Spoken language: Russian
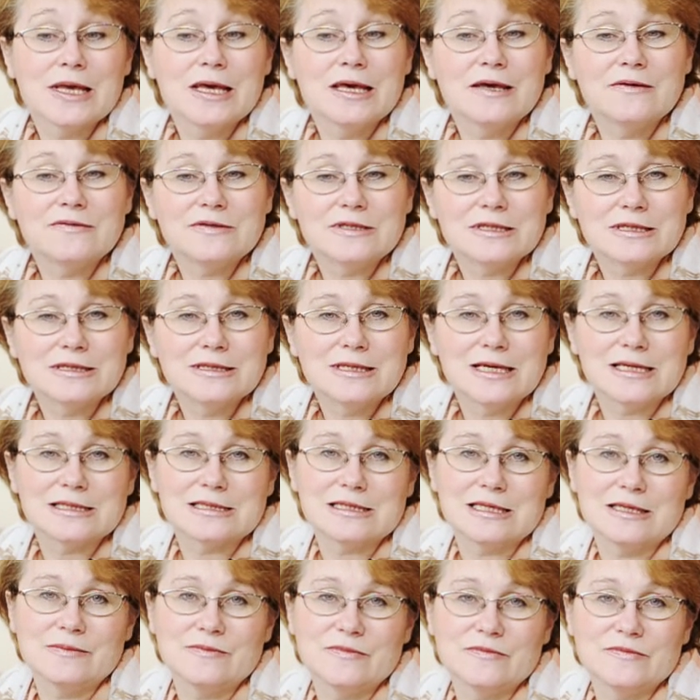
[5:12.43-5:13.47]
И всегда
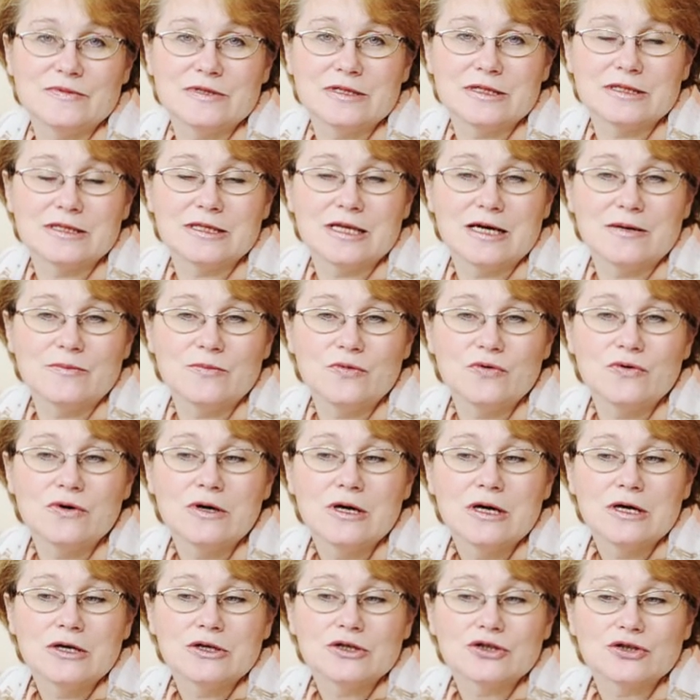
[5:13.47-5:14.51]
стремимся к тому, чтобы
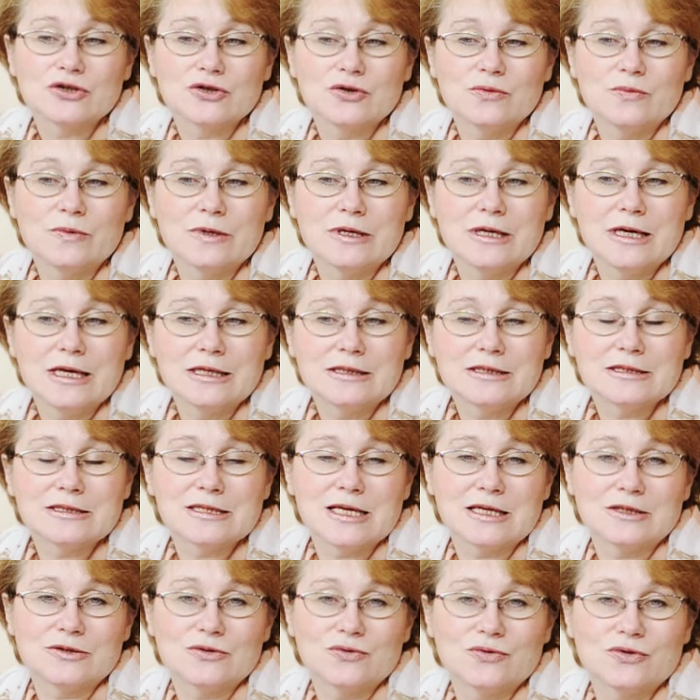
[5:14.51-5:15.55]
чтобы это
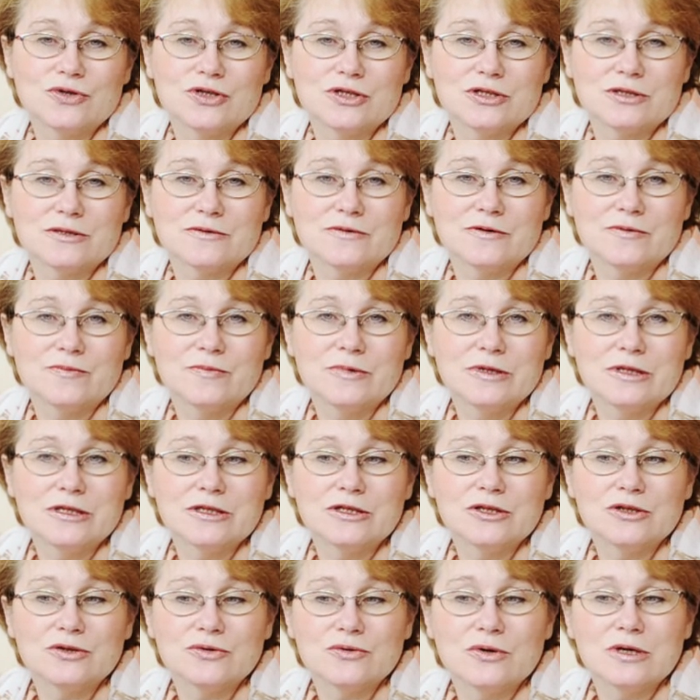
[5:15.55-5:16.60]
сотрудничество было
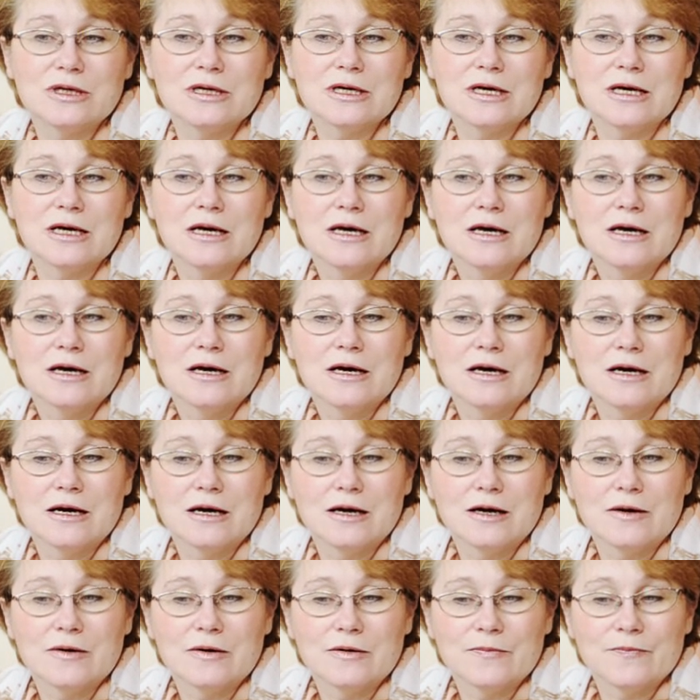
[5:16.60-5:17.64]
не только
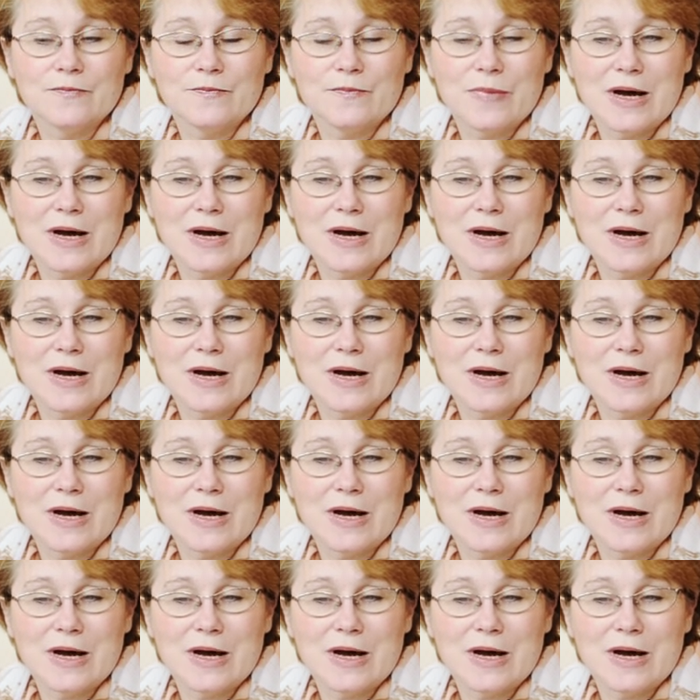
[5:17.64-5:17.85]
а,